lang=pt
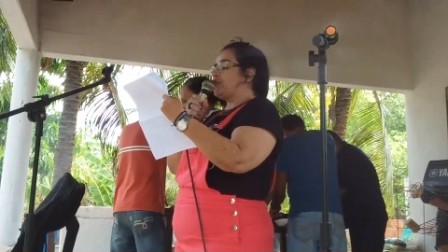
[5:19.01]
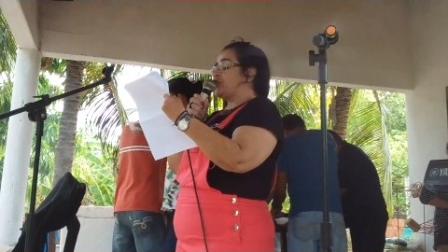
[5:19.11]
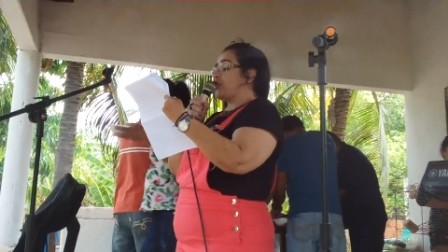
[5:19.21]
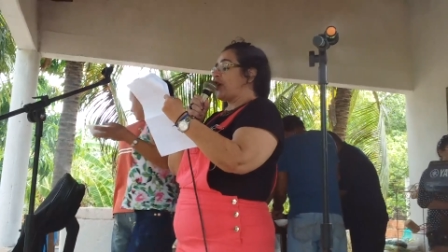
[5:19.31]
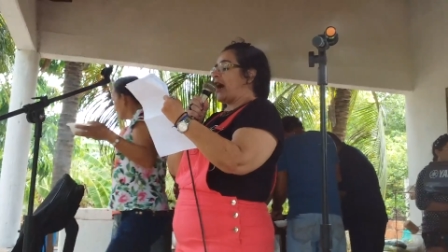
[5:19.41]
de
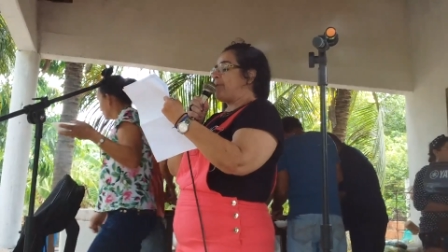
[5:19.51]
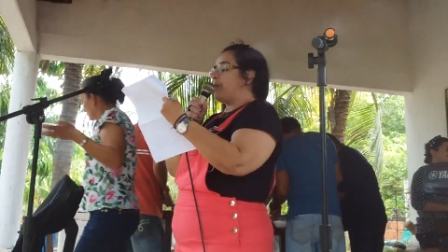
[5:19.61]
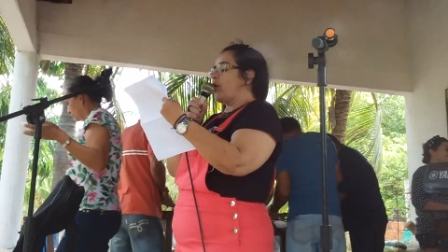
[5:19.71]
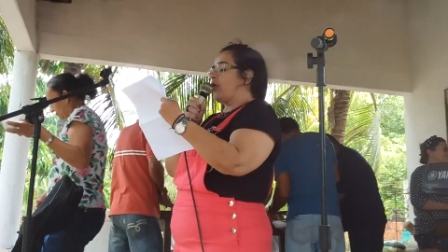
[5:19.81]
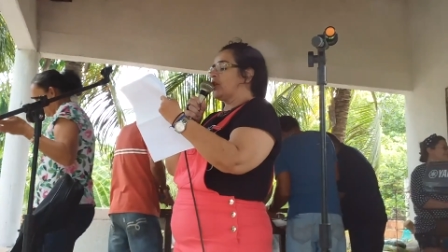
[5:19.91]
jogar
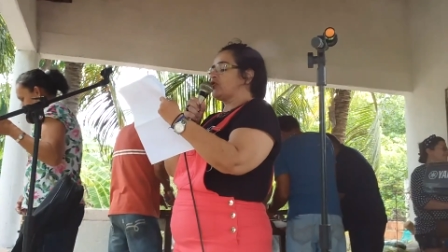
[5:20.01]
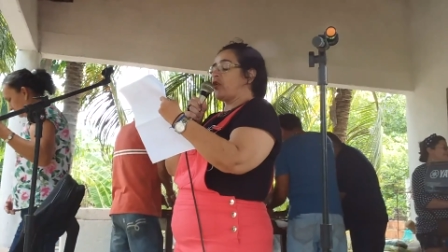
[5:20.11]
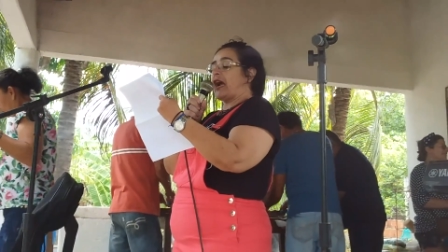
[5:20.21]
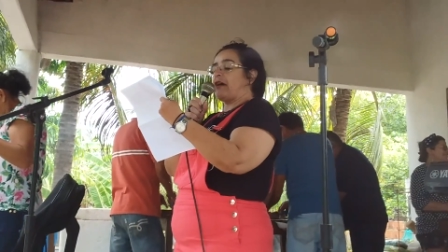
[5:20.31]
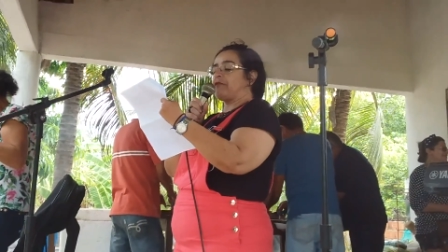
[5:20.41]
bola,
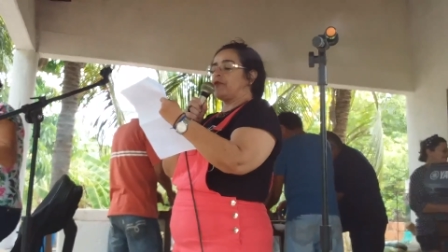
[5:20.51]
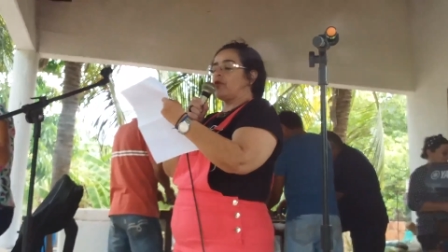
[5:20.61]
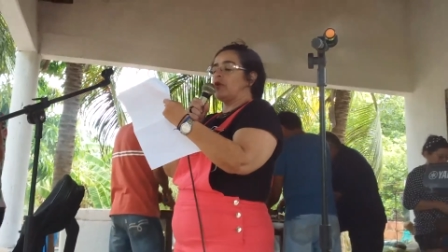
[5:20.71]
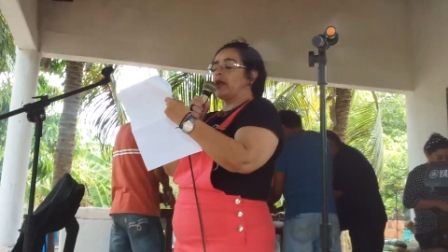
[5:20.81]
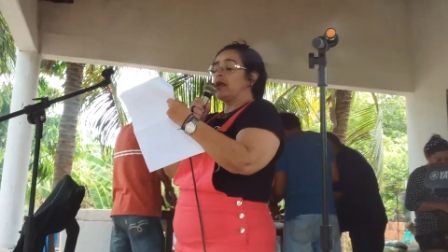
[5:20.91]
jogar
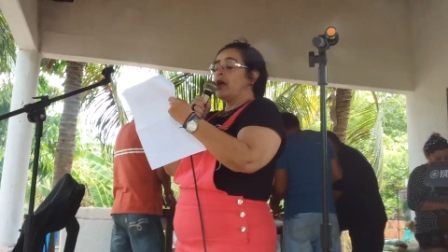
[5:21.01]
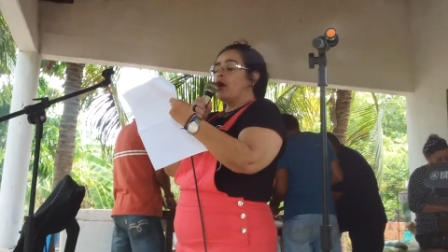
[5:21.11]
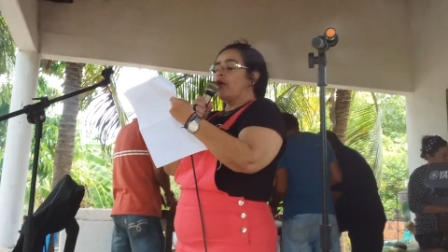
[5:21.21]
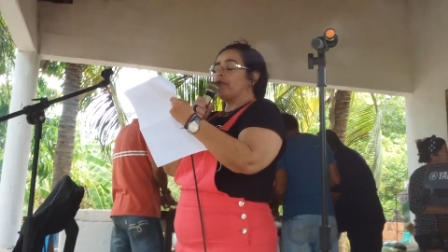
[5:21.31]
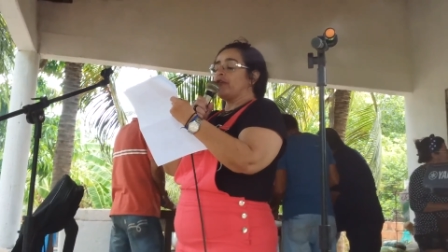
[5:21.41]
vôlei,
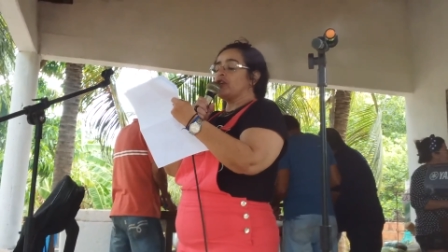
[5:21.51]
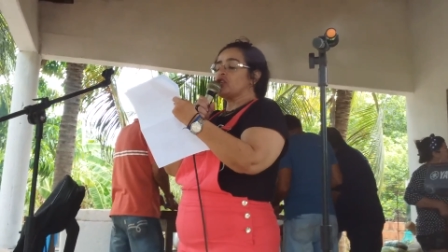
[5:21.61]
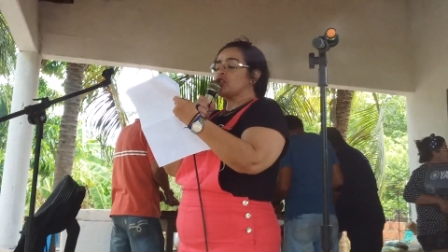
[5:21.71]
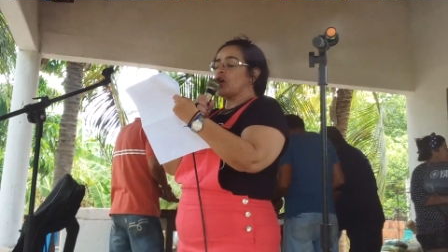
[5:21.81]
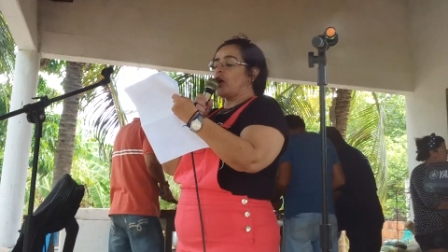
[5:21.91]
ouvir
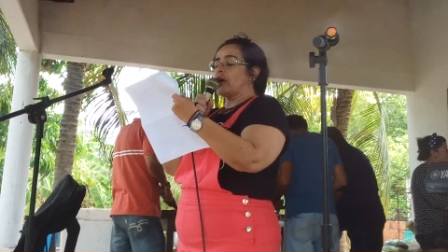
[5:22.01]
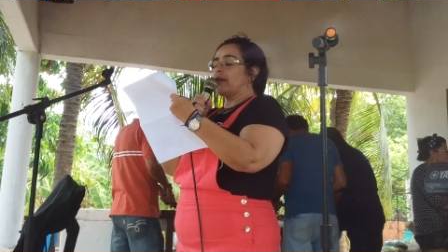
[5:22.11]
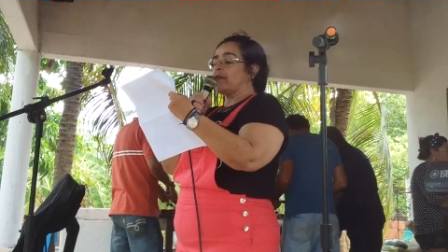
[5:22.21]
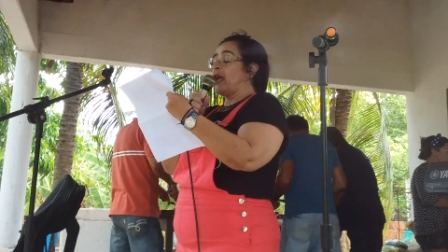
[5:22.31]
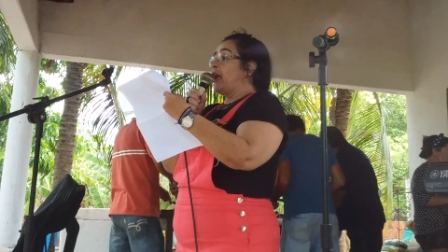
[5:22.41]
histórias,